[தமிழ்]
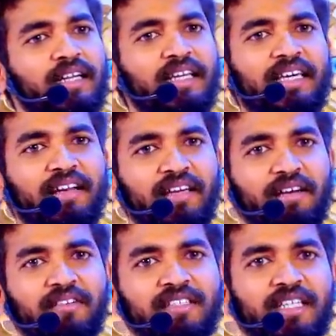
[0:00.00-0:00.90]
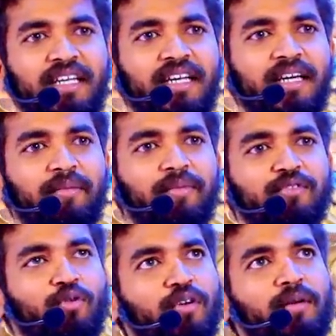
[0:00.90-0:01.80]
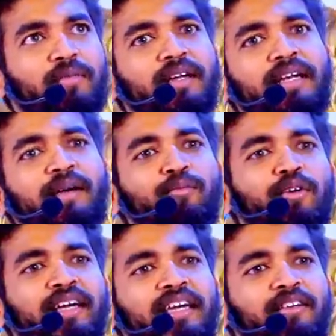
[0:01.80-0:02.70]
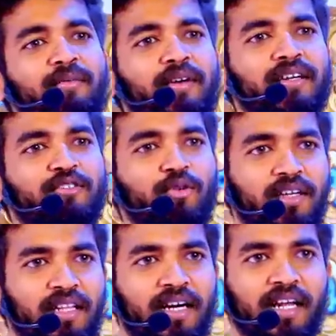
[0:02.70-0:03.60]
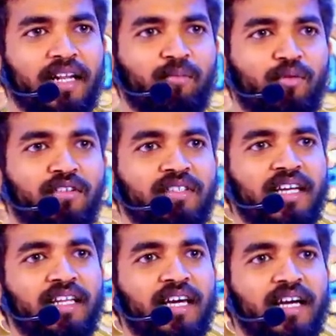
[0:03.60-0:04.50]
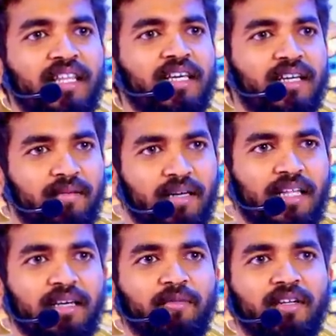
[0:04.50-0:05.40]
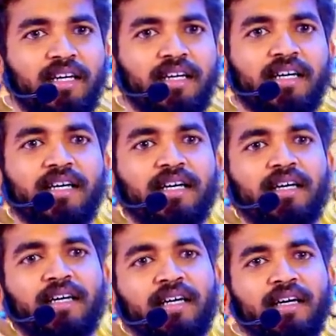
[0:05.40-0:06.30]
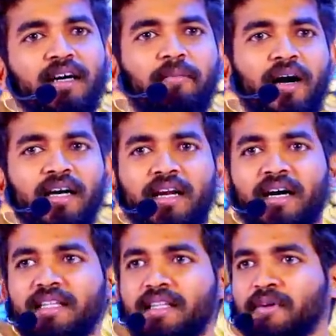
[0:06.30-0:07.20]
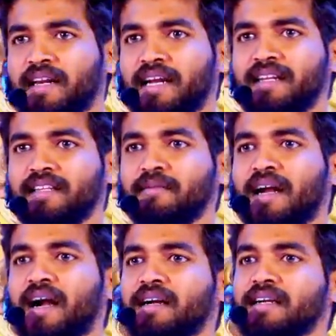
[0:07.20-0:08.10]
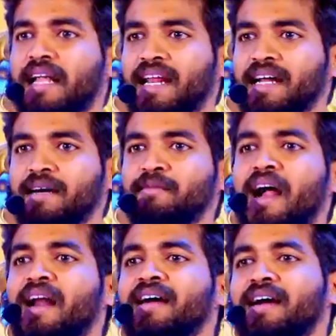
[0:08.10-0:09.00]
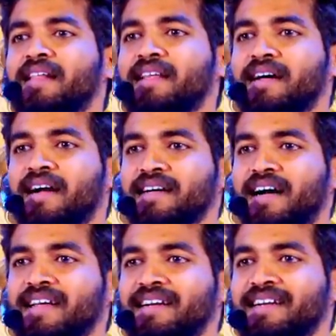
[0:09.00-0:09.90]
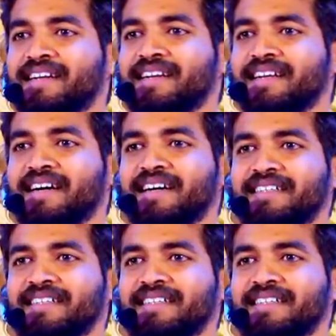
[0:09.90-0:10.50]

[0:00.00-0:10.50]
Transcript: நிற்கிறவன் எவனும் சரியில்லை சொர்க்கம்ன்ற நேம் போட கேவலமாக இருக்குது சொர்க்கத்தில் எங்கடா நேம் போட வச்சாங்கன்னு கேட்காதீங்க கதையை மட்டும் கேளுங்க பார்க்குறான் இந்த பக்கம் ரைட்டில் திரும்புகிறான் நரகம்னு அழகாக எழுதியிருக்கானுங்க அடடடடடா